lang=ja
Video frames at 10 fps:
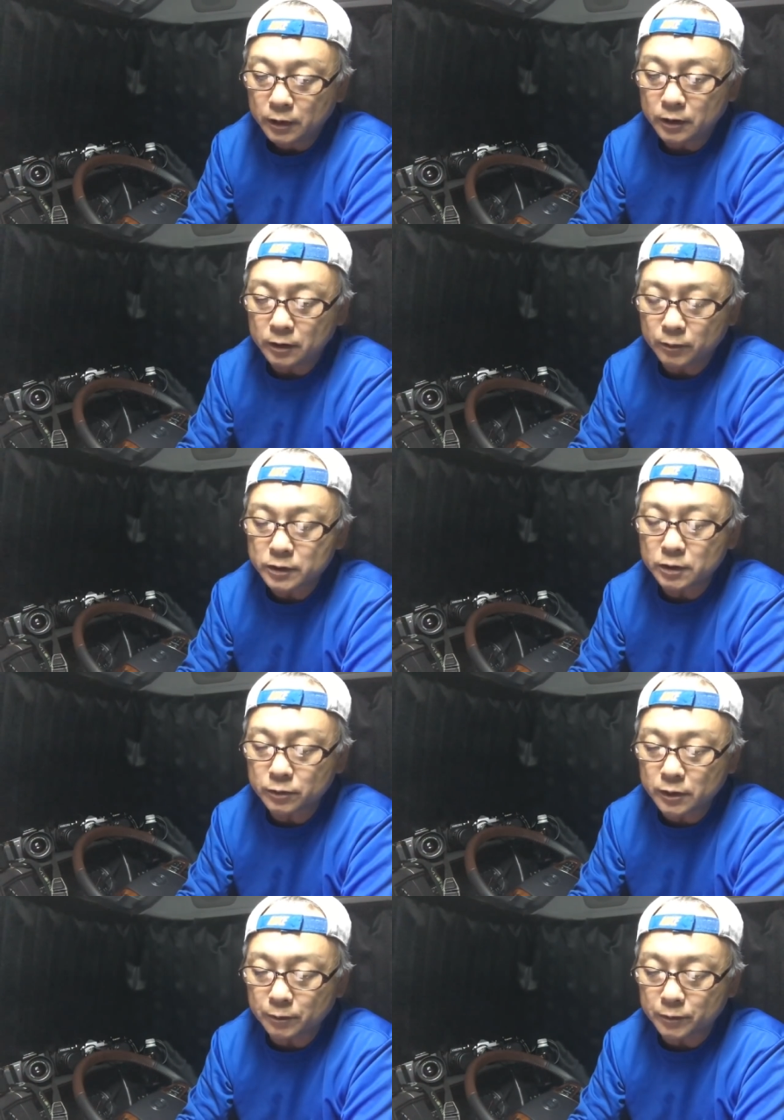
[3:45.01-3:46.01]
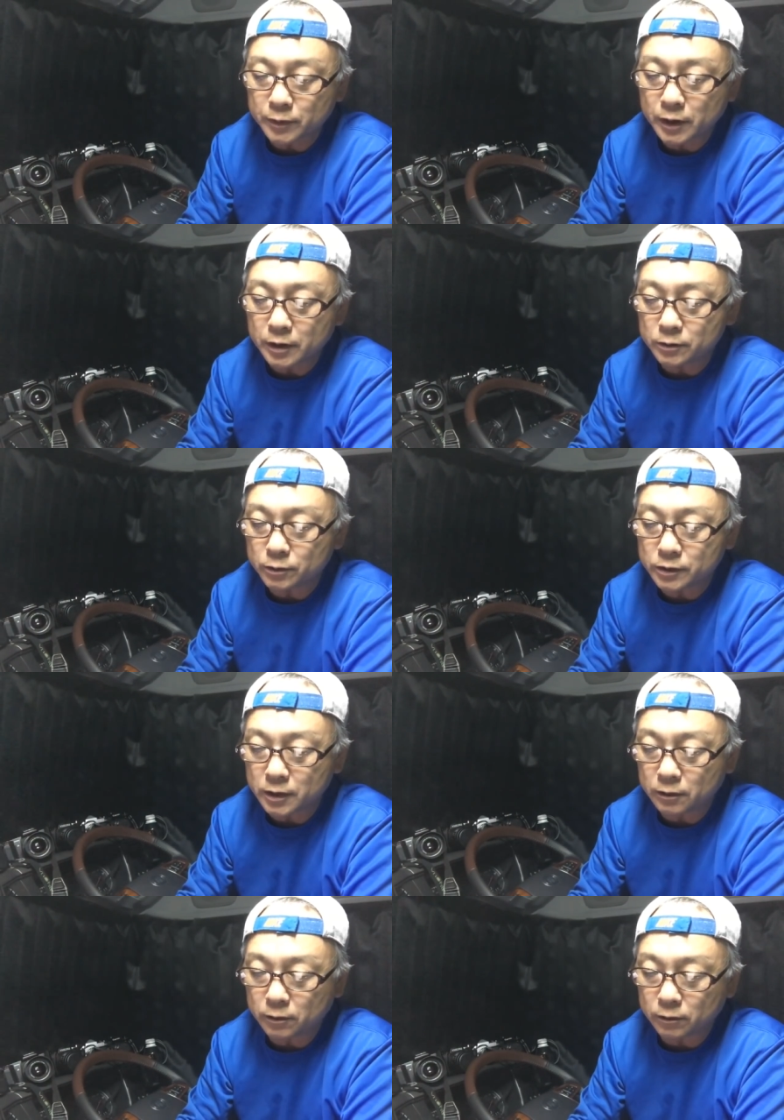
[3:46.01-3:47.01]
えー、まあ、セルフタイマーも内蔵し
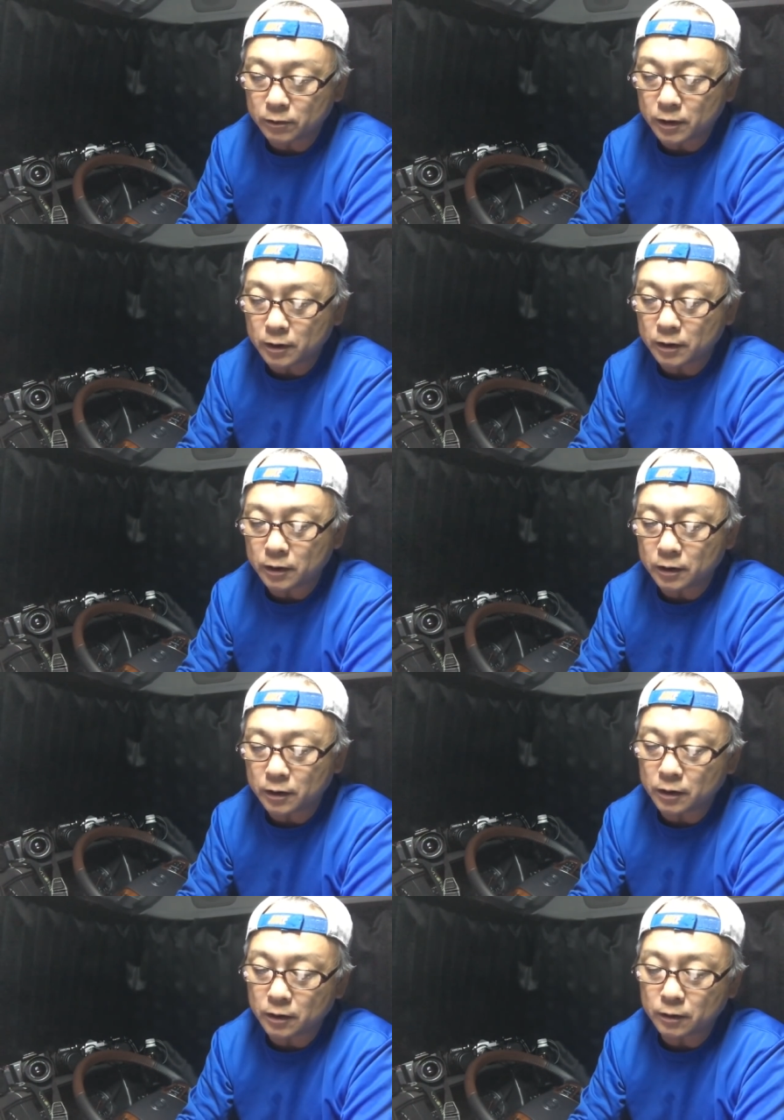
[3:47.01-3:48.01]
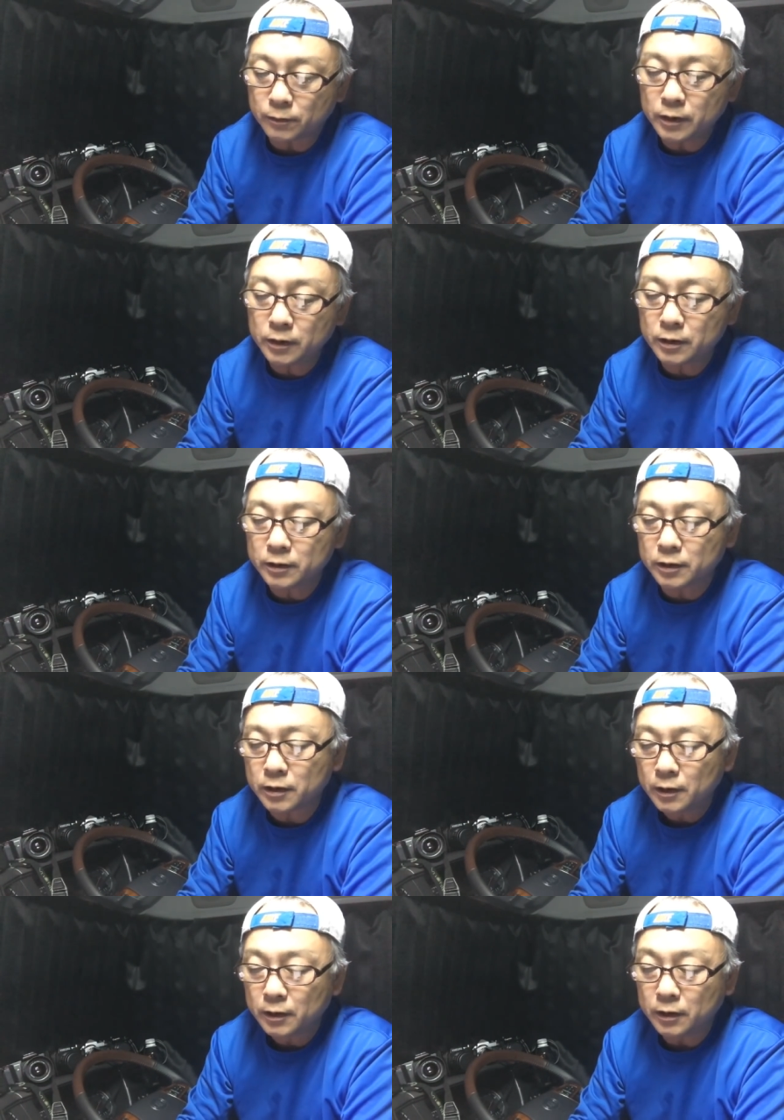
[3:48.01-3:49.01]
ているということで、えー、ファインダーがね、
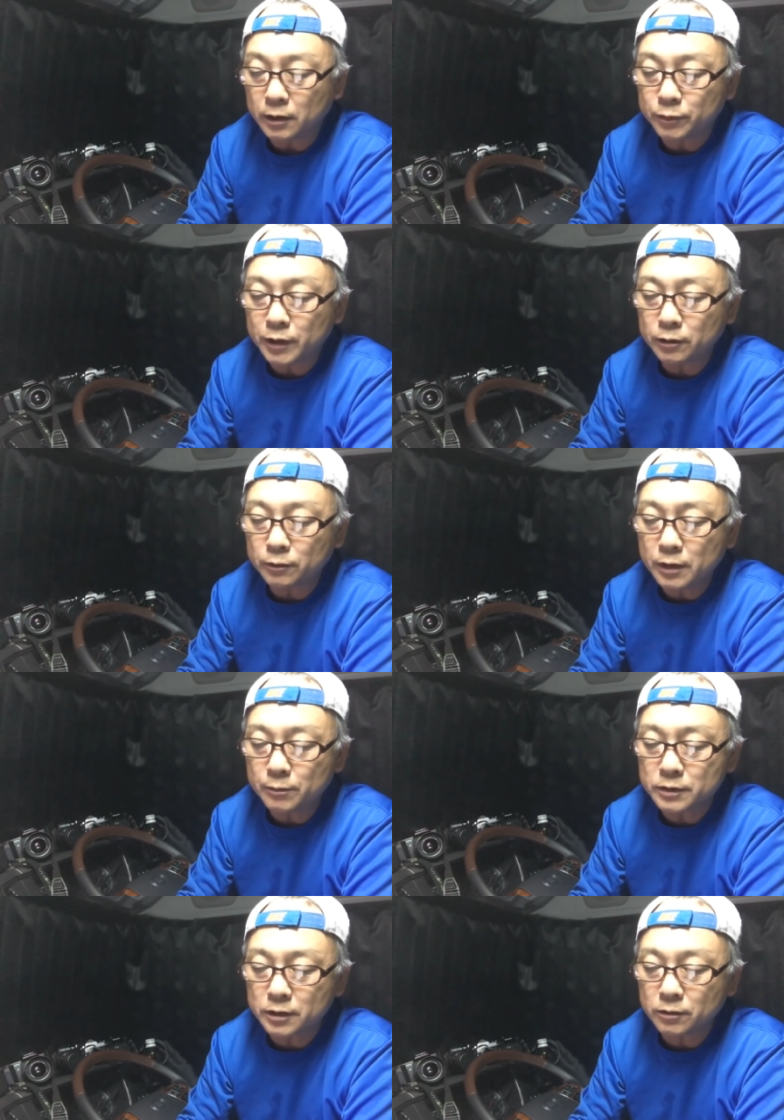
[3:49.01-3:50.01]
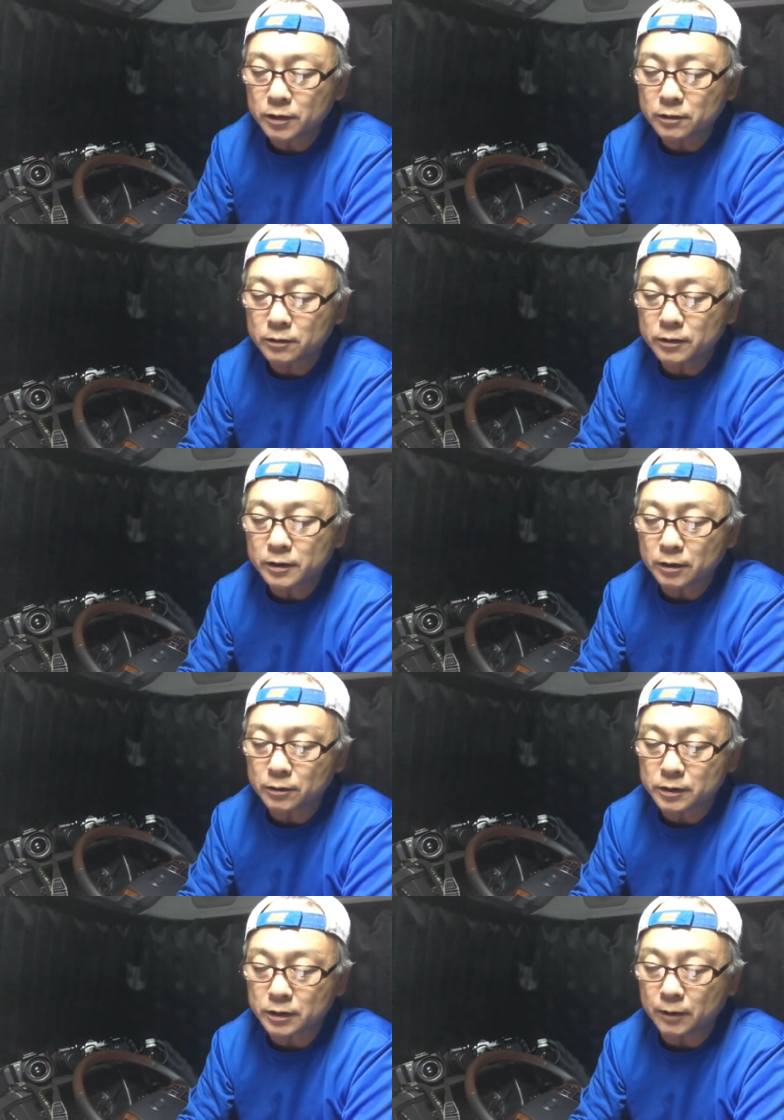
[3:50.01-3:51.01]
えー、ブライトフレーム付きの逆
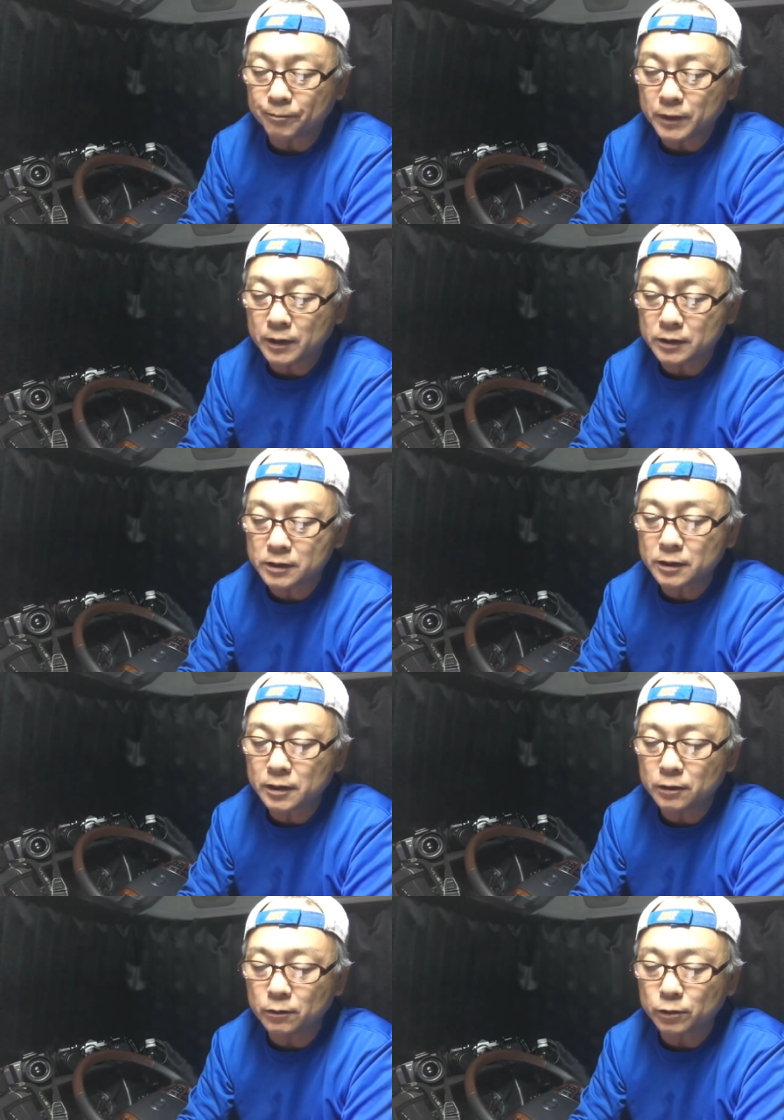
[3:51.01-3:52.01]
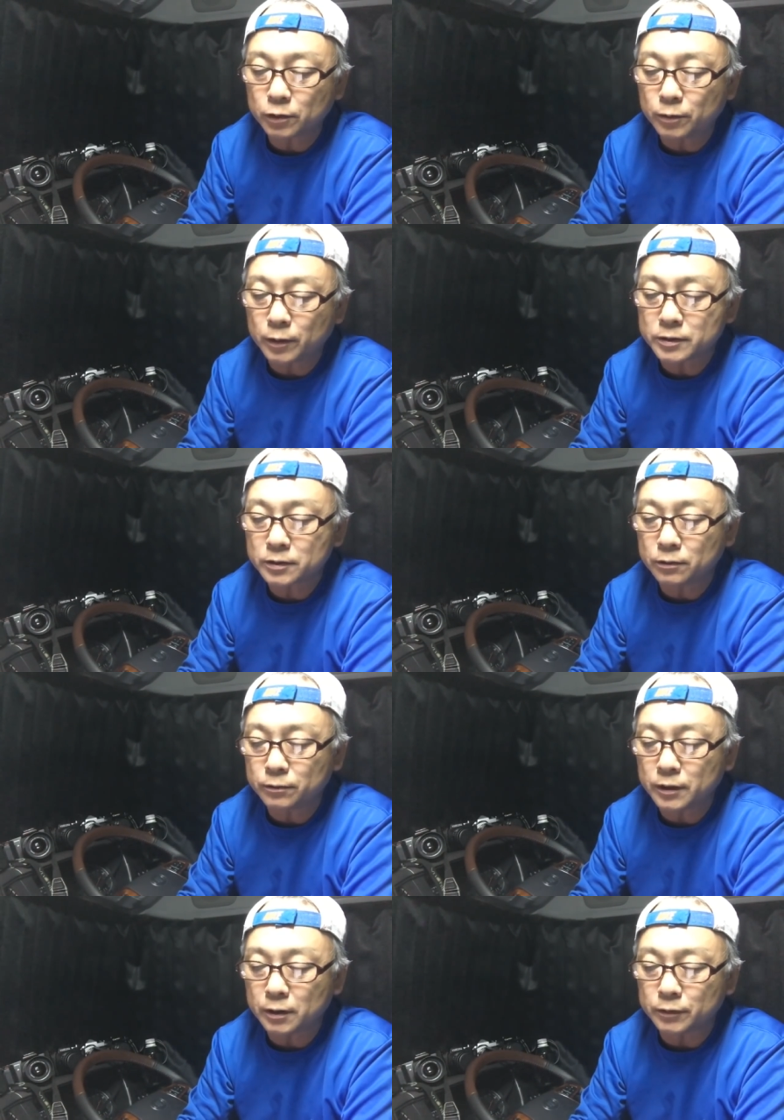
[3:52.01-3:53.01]
ガリレオ式、え視野内にオートフォーカス用
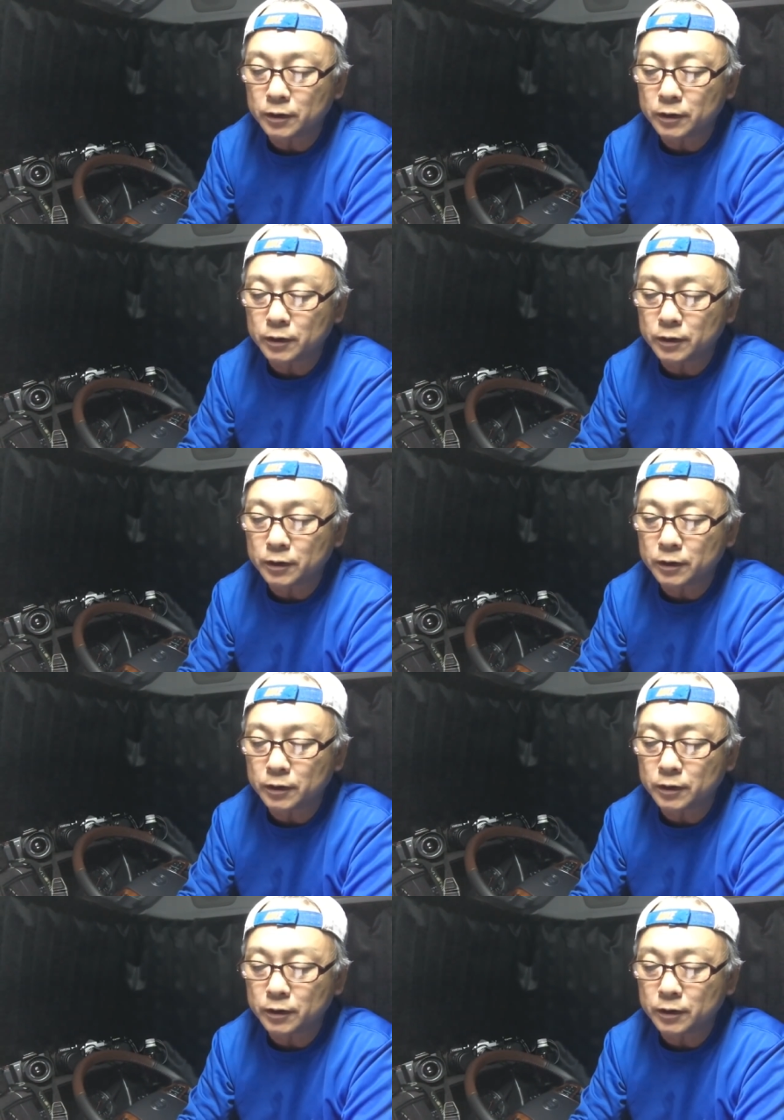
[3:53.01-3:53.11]
フレーム、